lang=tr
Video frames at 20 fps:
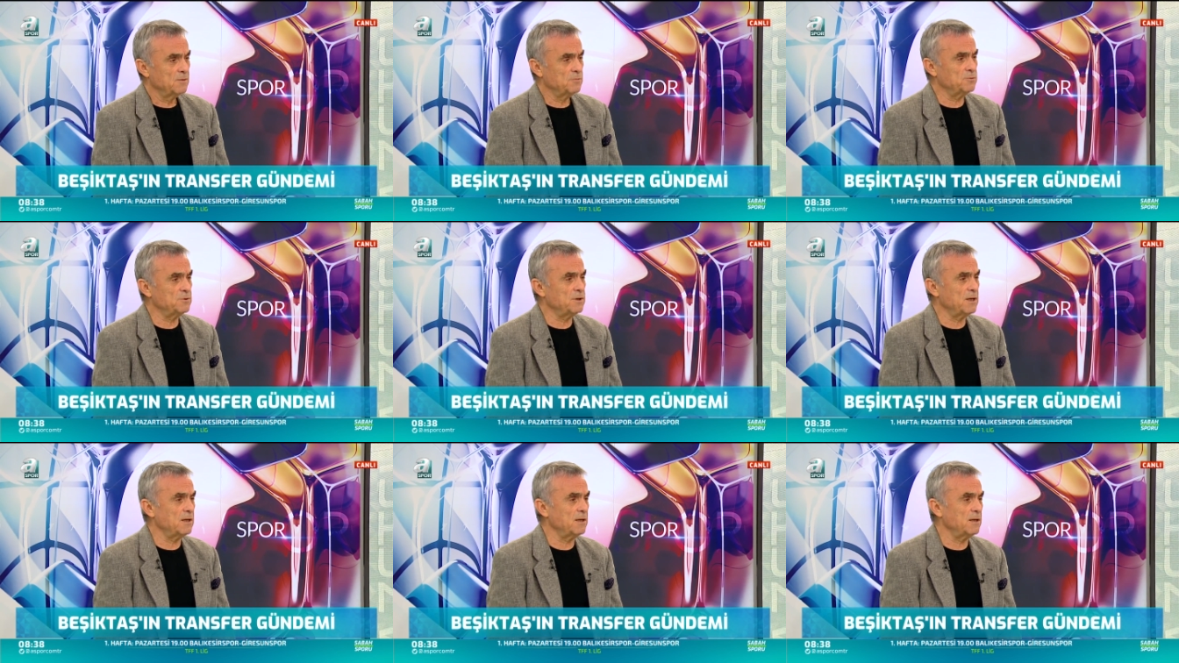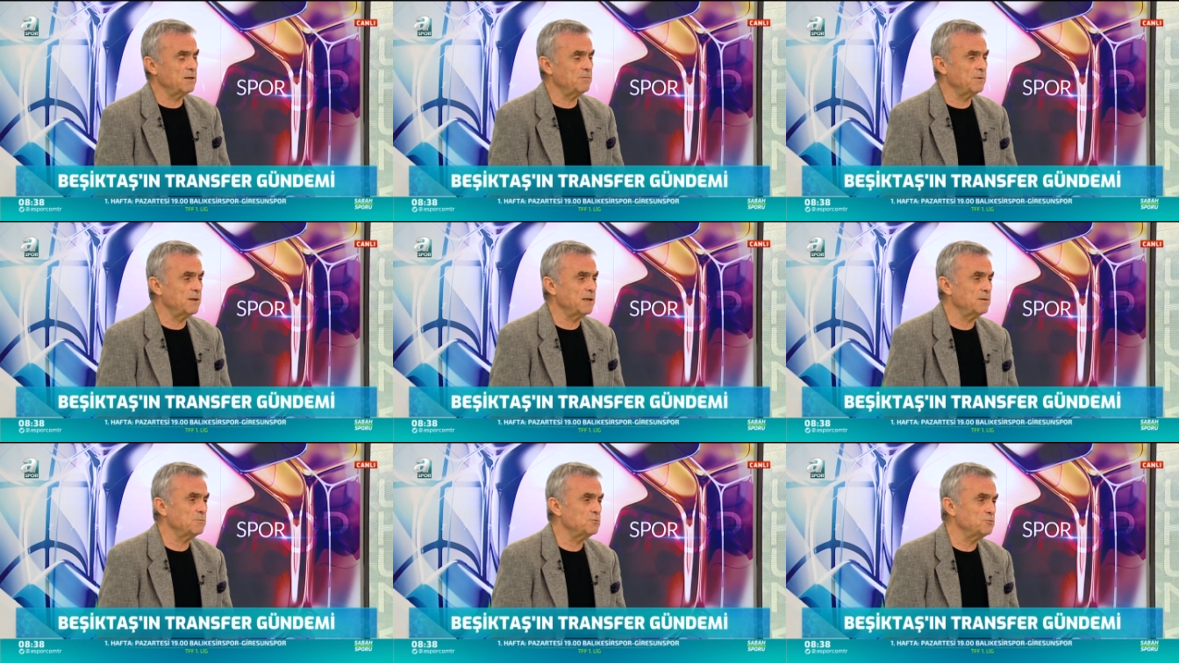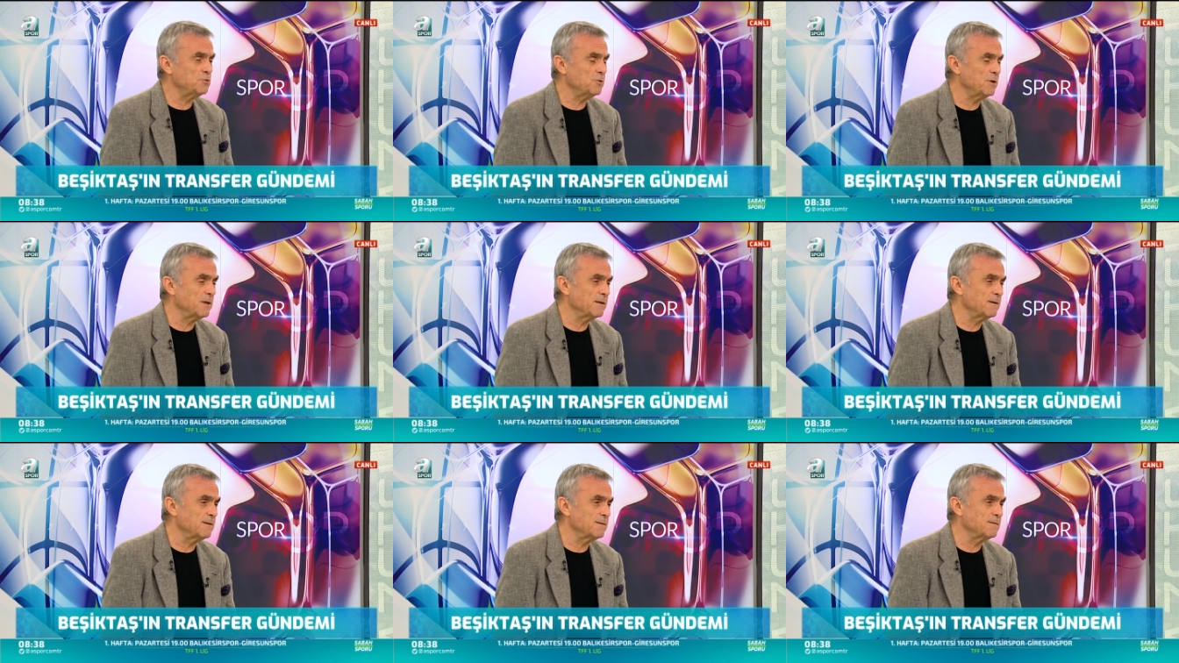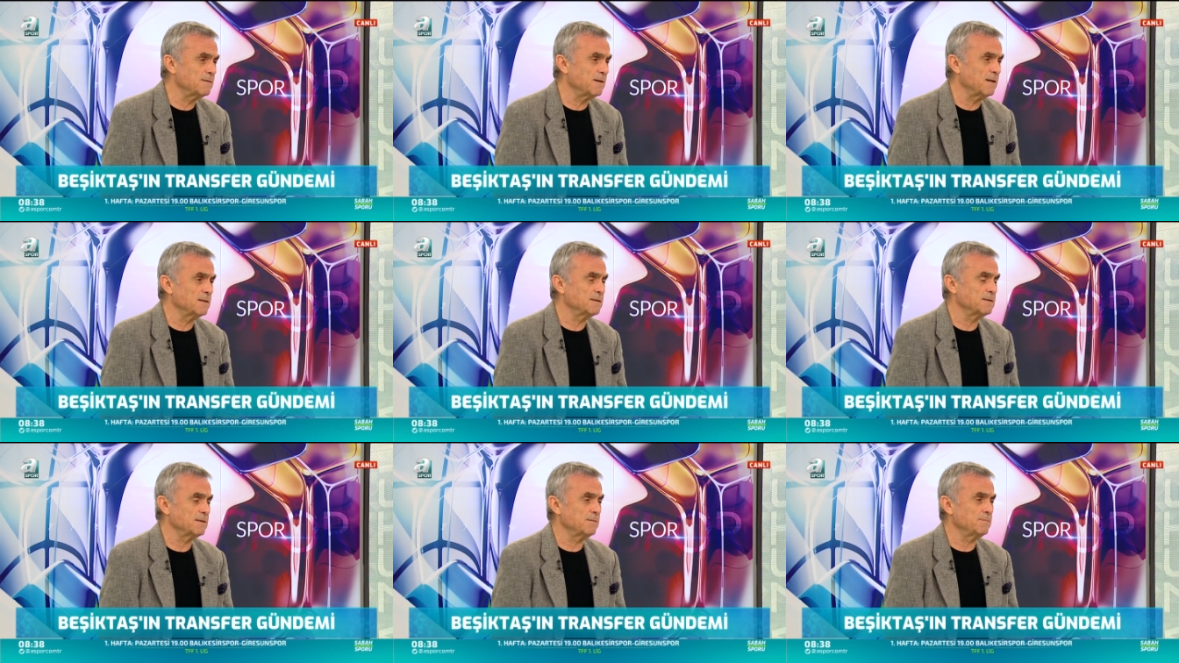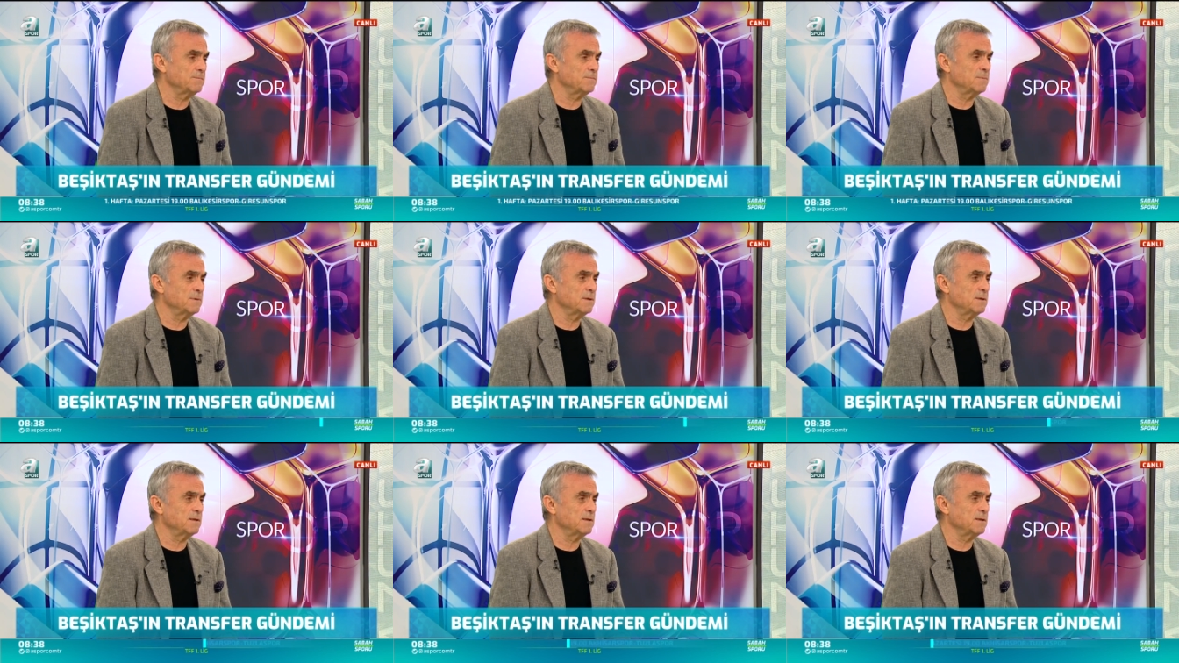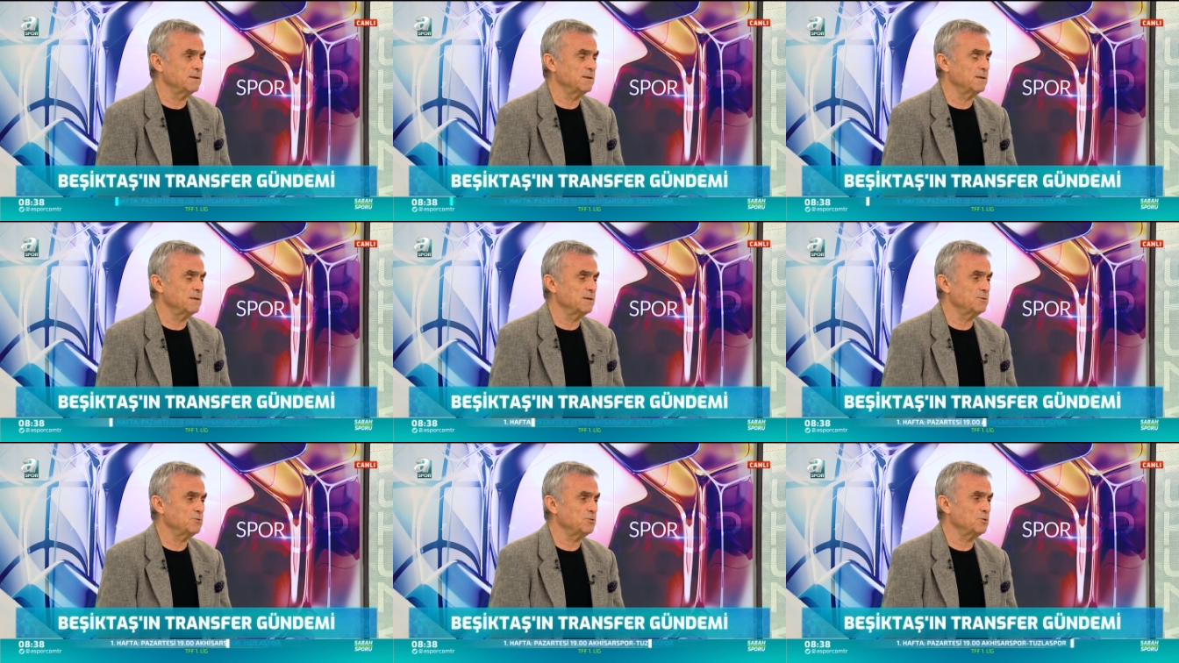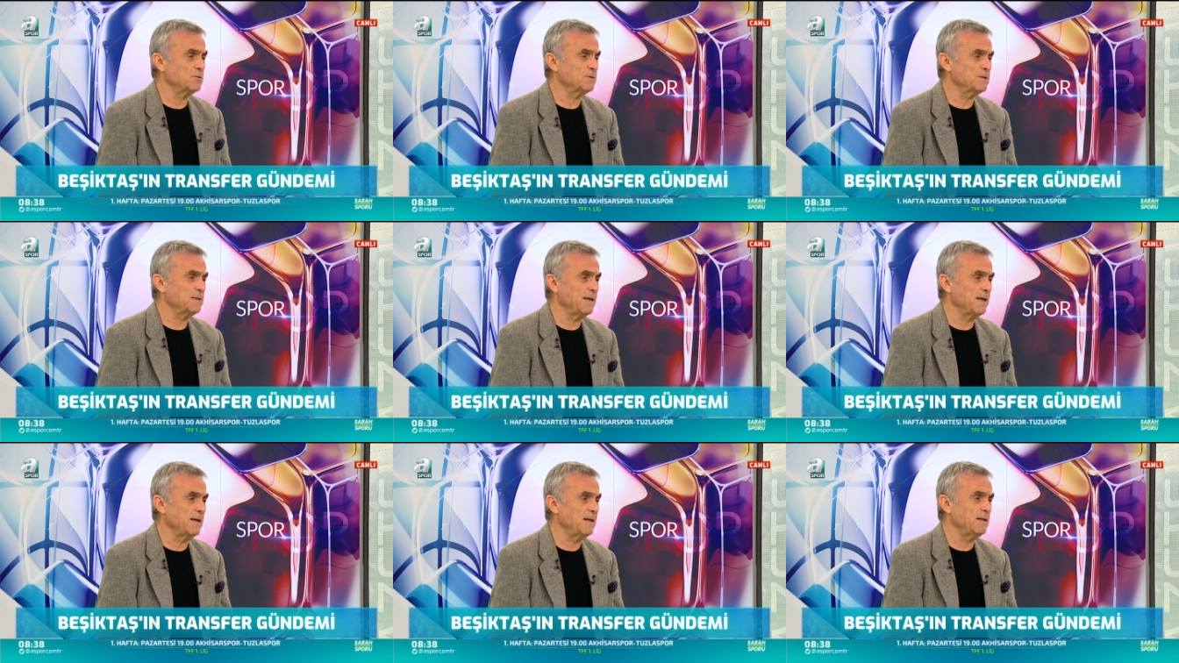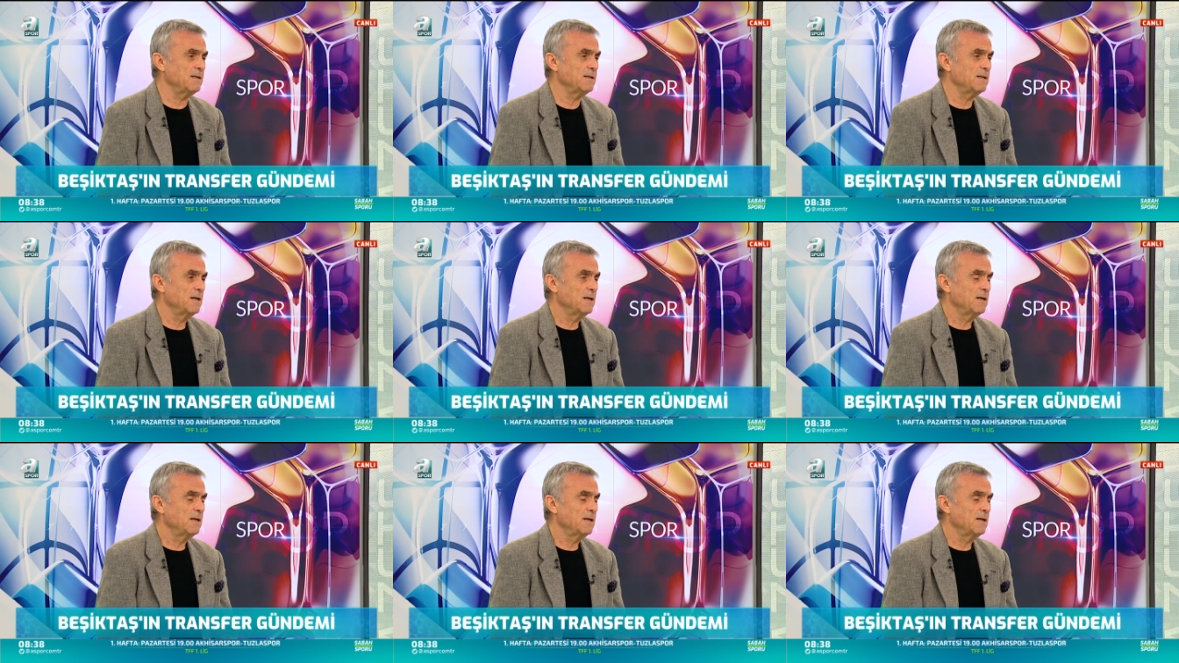Bu da benim şu anki tarzım e, çok değil.